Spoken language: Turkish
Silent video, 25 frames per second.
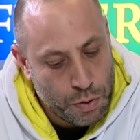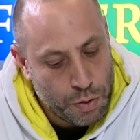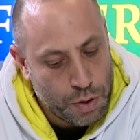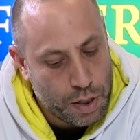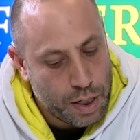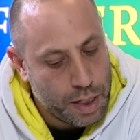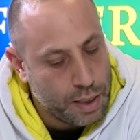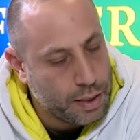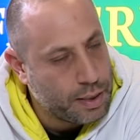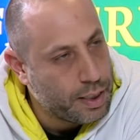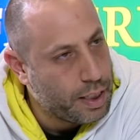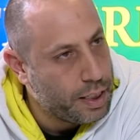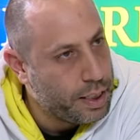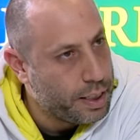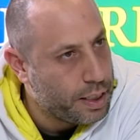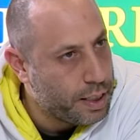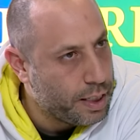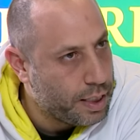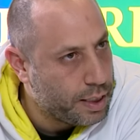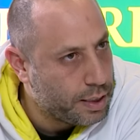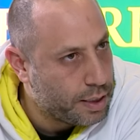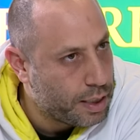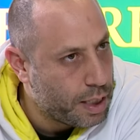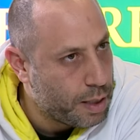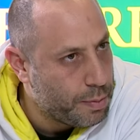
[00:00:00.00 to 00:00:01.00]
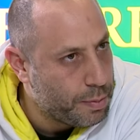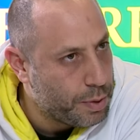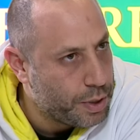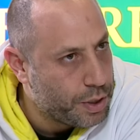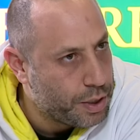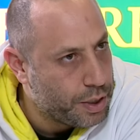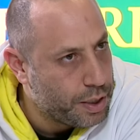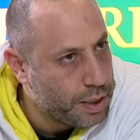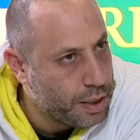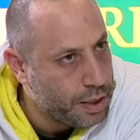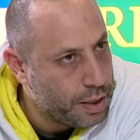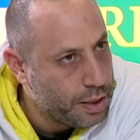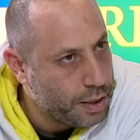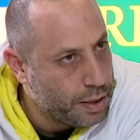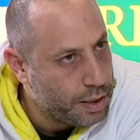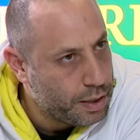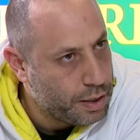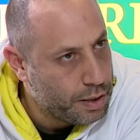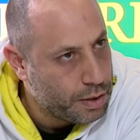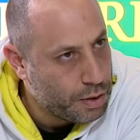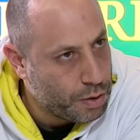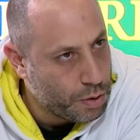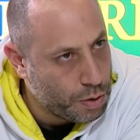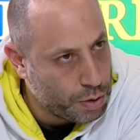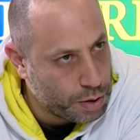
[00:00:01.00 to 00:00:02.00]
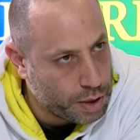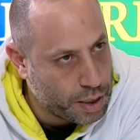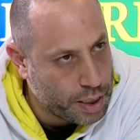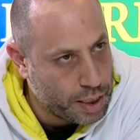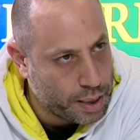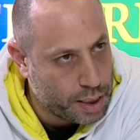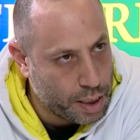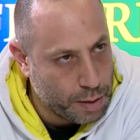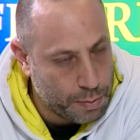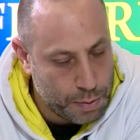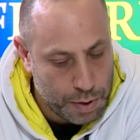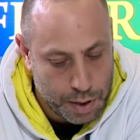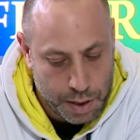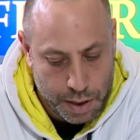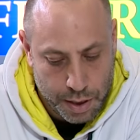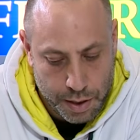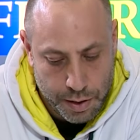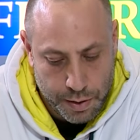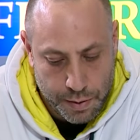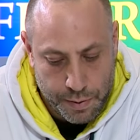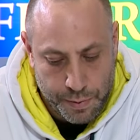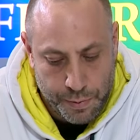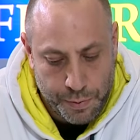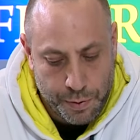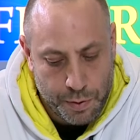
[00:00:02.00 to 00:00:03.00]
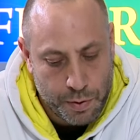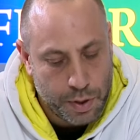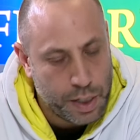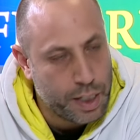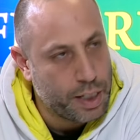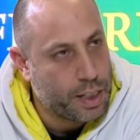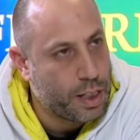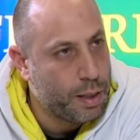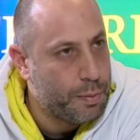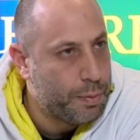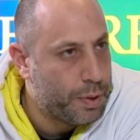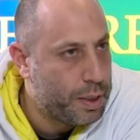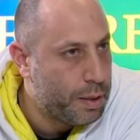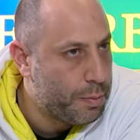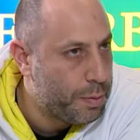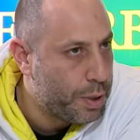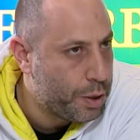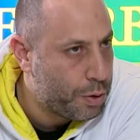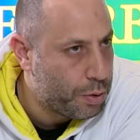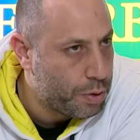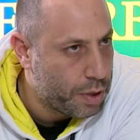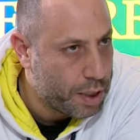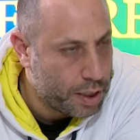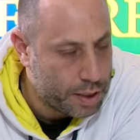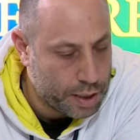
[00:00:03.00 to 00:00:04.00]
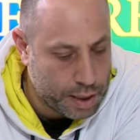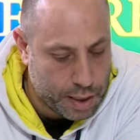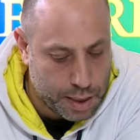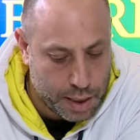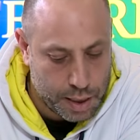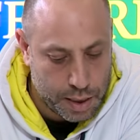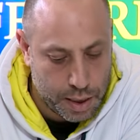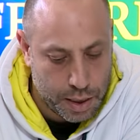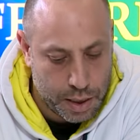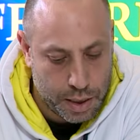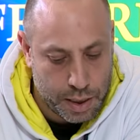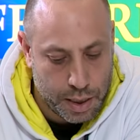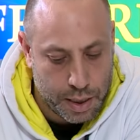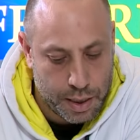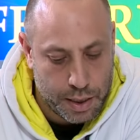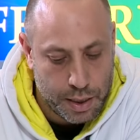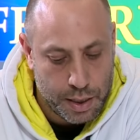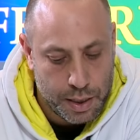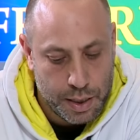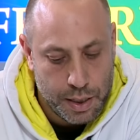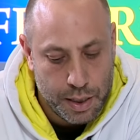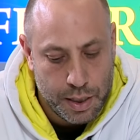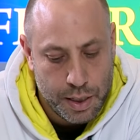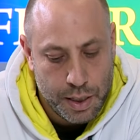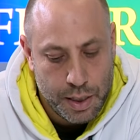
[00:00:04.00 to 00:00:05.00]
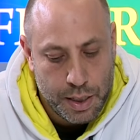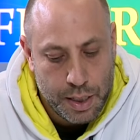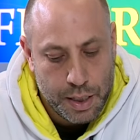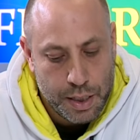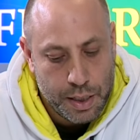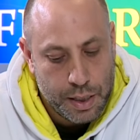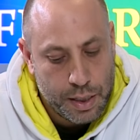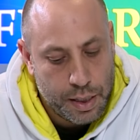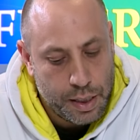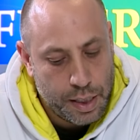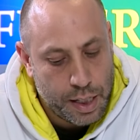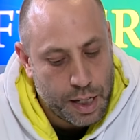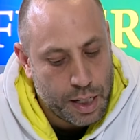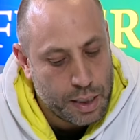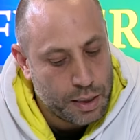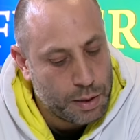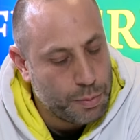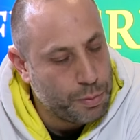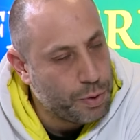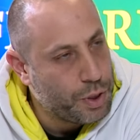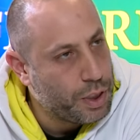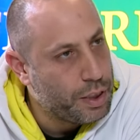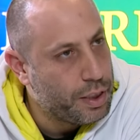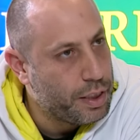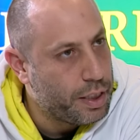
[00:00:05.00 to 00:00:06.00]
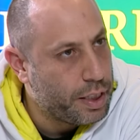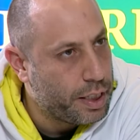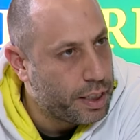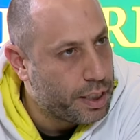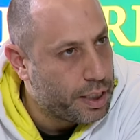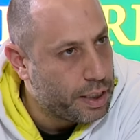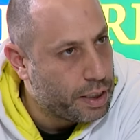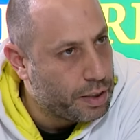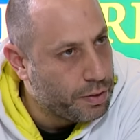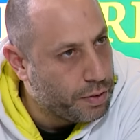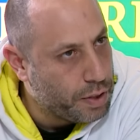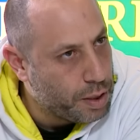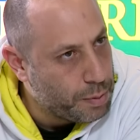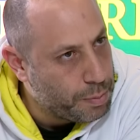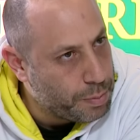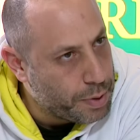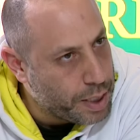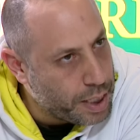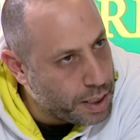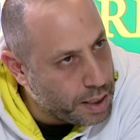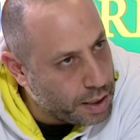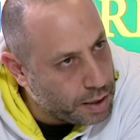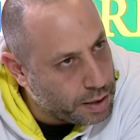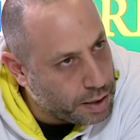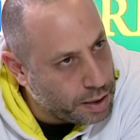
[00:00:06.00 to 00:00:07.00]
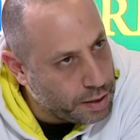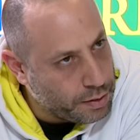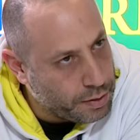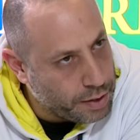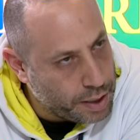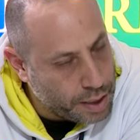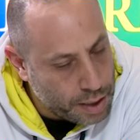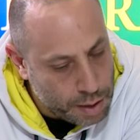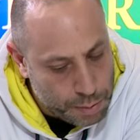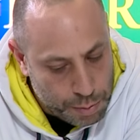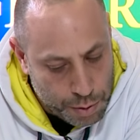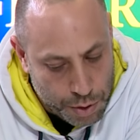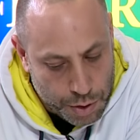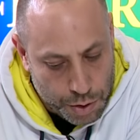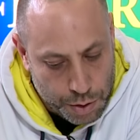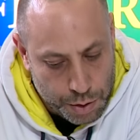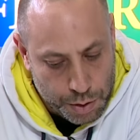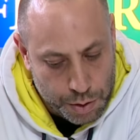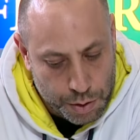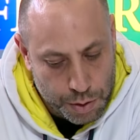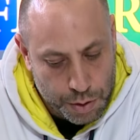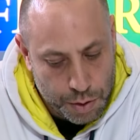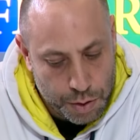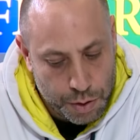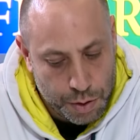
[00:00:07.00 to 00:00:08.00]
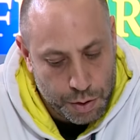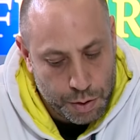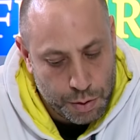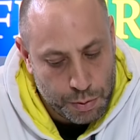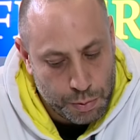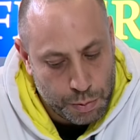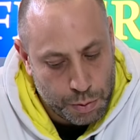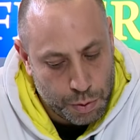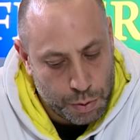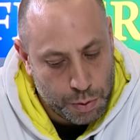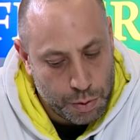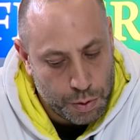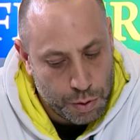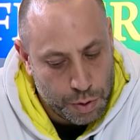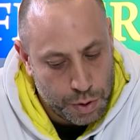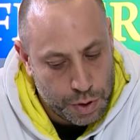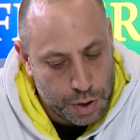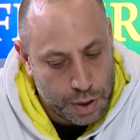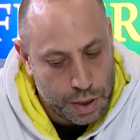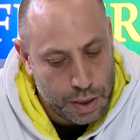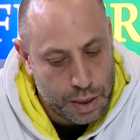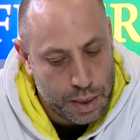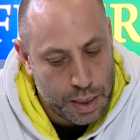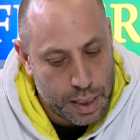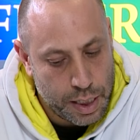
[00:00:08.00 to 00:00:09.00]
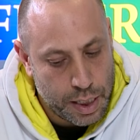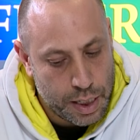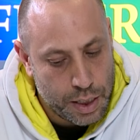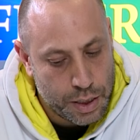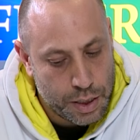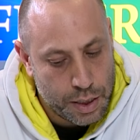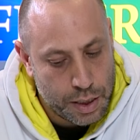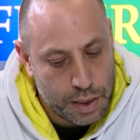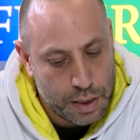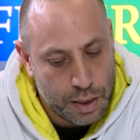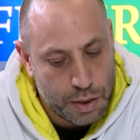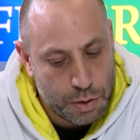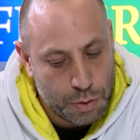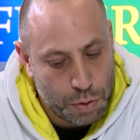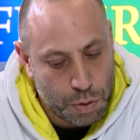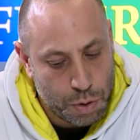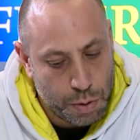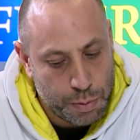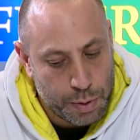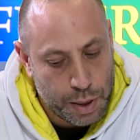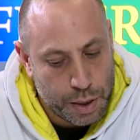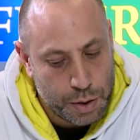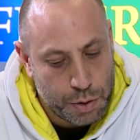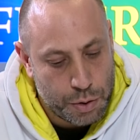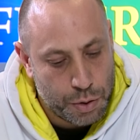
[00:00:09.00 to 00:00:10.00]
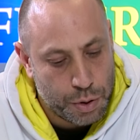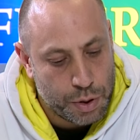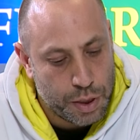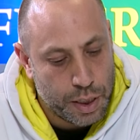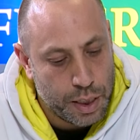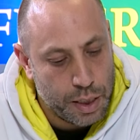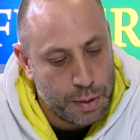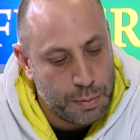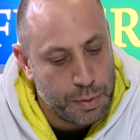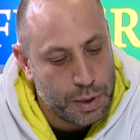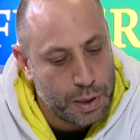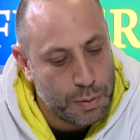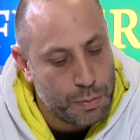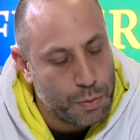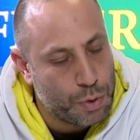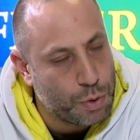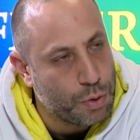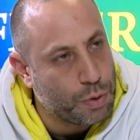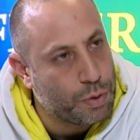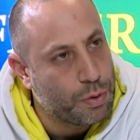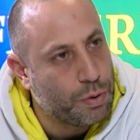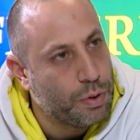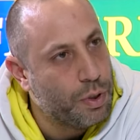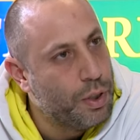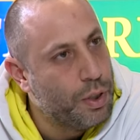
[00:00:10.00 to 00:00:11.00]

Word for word: Antalya Galatasaray maçının orta hakemi, var hakemi de meşhur Arda kardeşler. Kazımcan'ın hareketi var. Penaltıyı verilmiyor. Bu sizin eleştirdiğiniz Zorbay Küçük hani bizim çok